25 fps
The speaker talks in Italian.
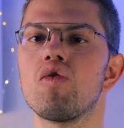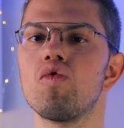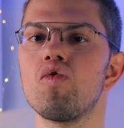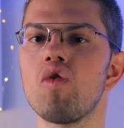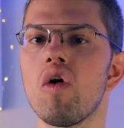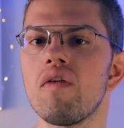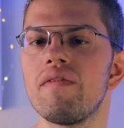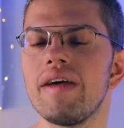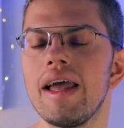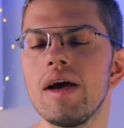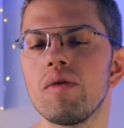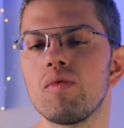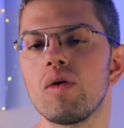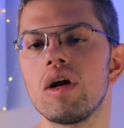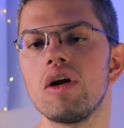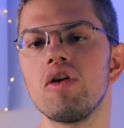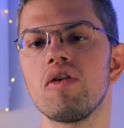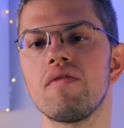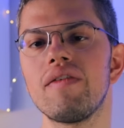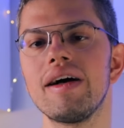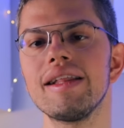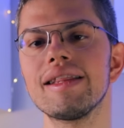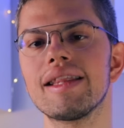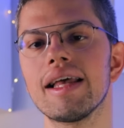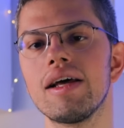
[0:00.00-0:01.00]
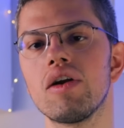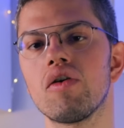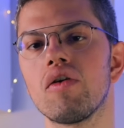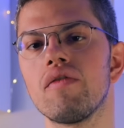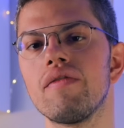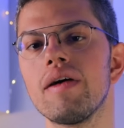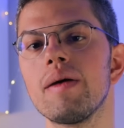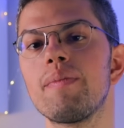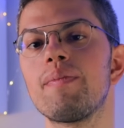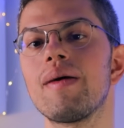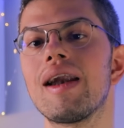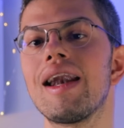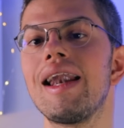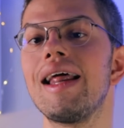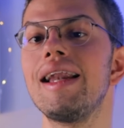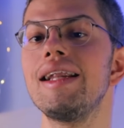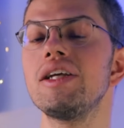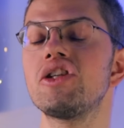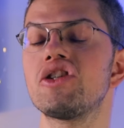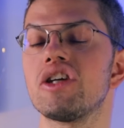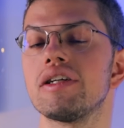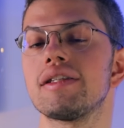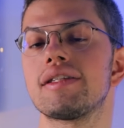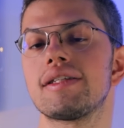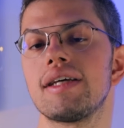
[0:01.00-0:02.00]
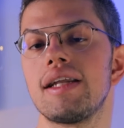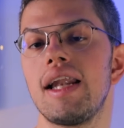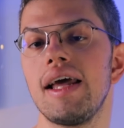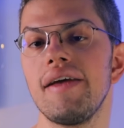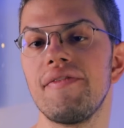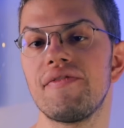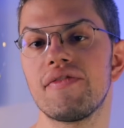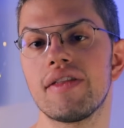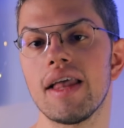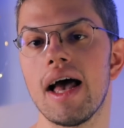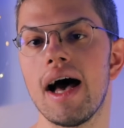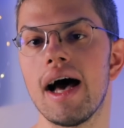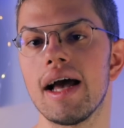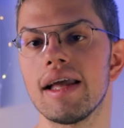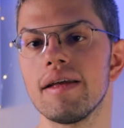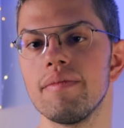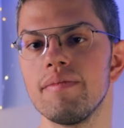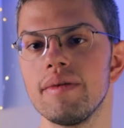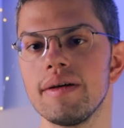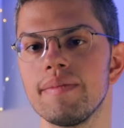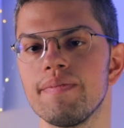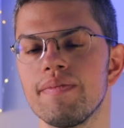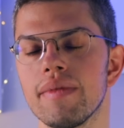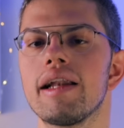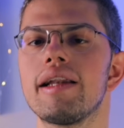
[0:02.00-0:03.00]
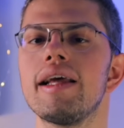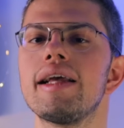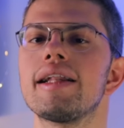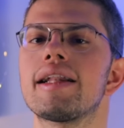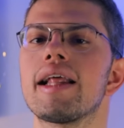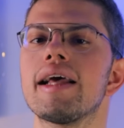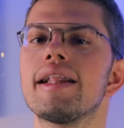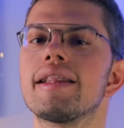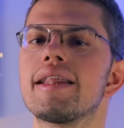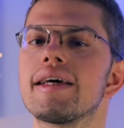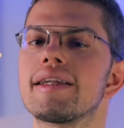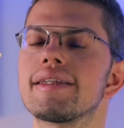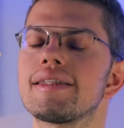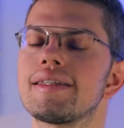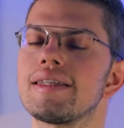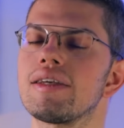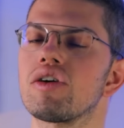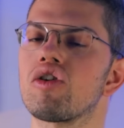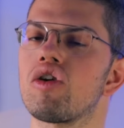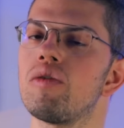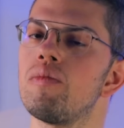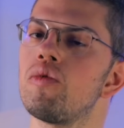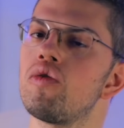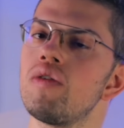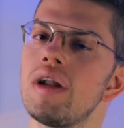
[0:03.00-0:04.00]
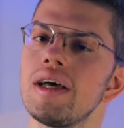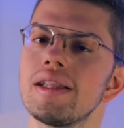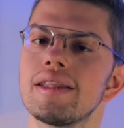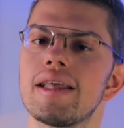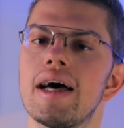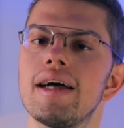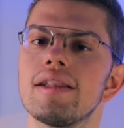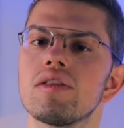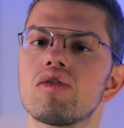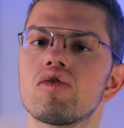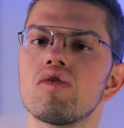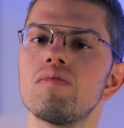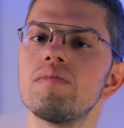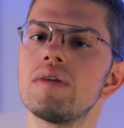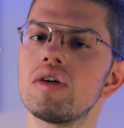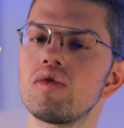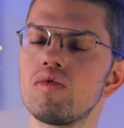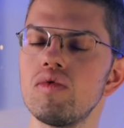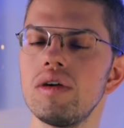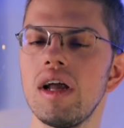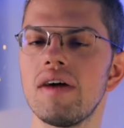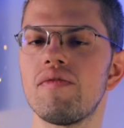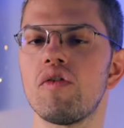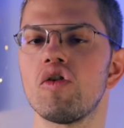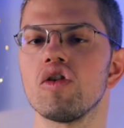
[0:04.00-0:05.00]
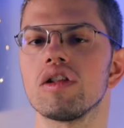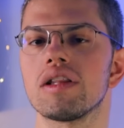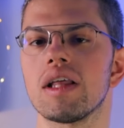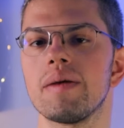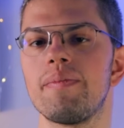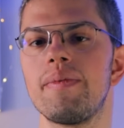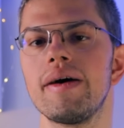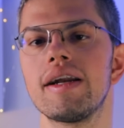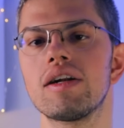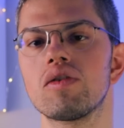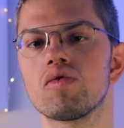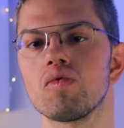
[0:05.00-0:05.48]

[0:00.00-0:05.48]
9,99€ per la licenza lifetime, da intendersi come una tantum una volta per